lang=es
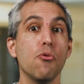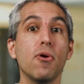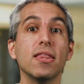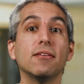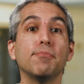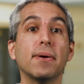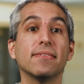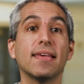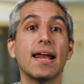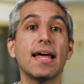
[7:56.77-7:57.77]
Puedes
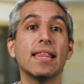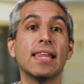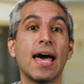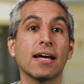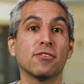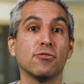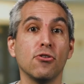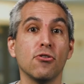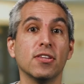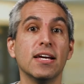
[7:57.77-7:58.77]
pasar a la
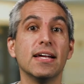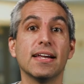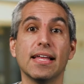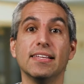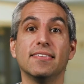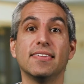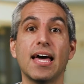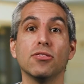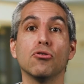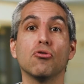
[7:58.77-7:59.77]
acción
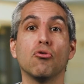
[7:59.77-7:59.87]
realizando